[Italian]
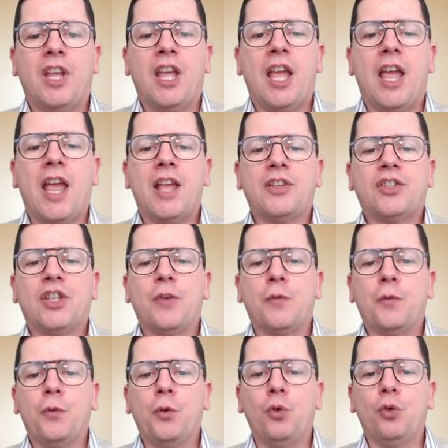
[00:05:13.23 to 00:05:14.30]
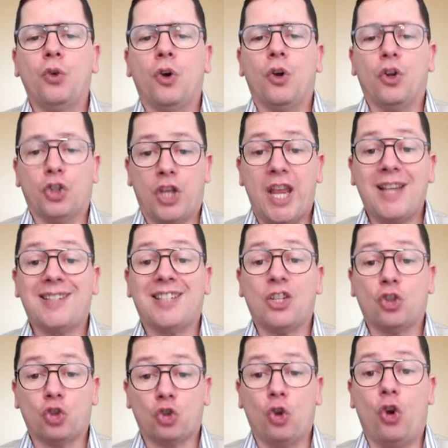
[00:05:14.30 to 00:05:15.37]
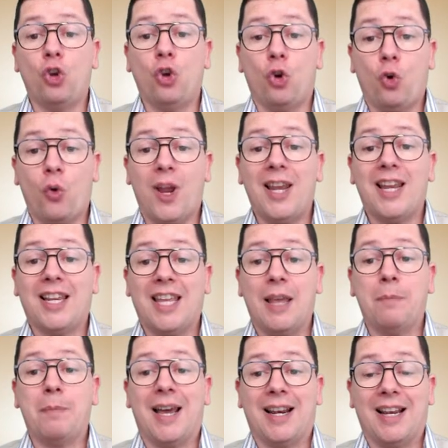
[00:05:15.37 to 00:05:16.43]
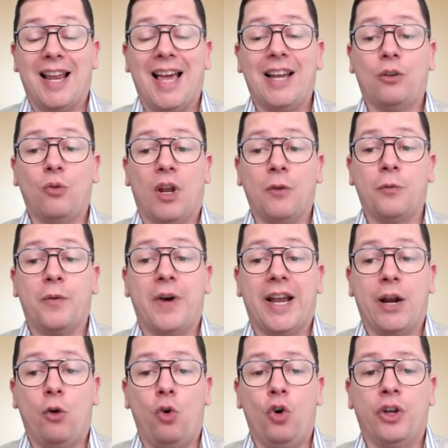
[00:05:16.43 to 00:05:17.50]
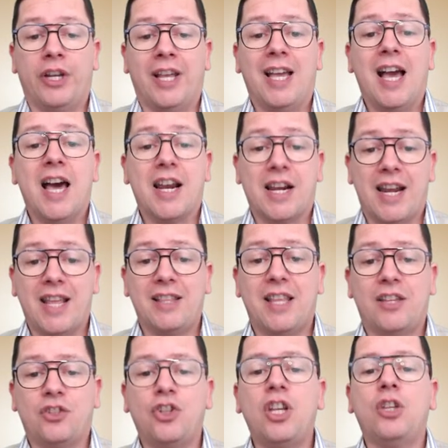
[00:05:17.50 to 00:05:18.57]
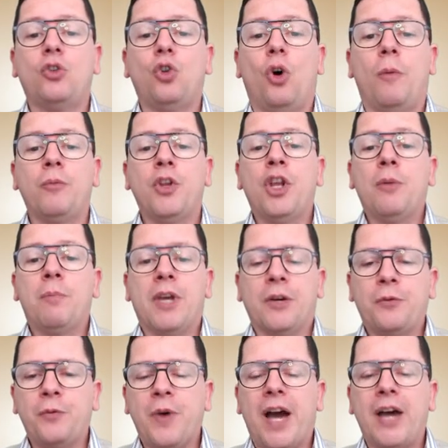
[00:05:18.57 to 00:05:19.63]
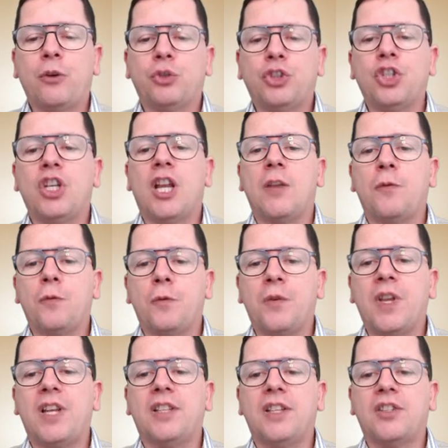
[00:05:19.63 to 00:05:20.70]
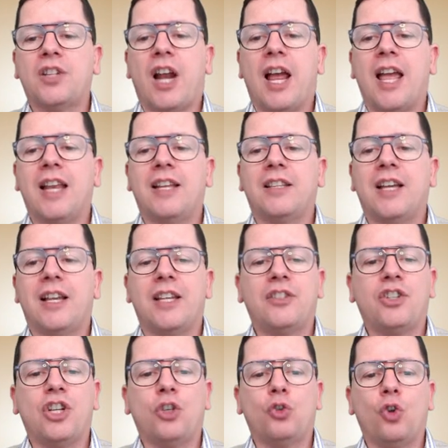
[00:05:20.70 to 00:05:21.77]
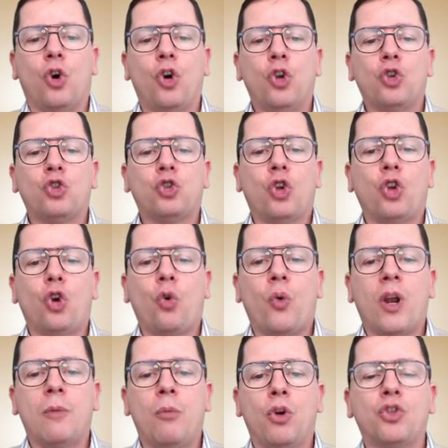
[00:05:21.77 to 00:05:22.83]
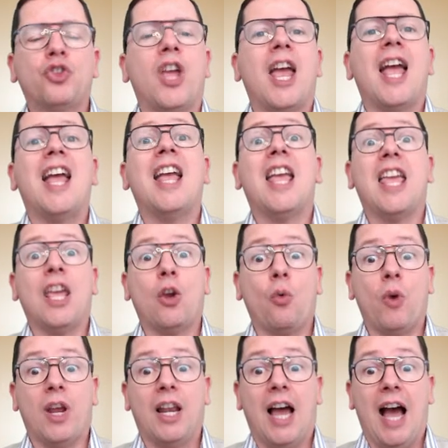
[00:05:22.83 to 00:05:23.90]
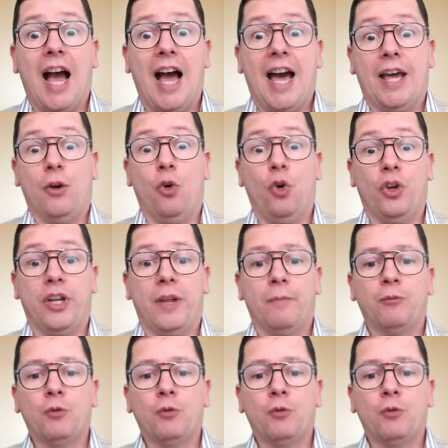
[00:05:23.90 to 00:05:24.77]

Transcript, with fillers: Essi, furono, essi sono quelli che parlarono al faraone, re d'Egitto, per far uscire i figli di Israele dall'Egitto, sono quel Mosè e quel Aarone.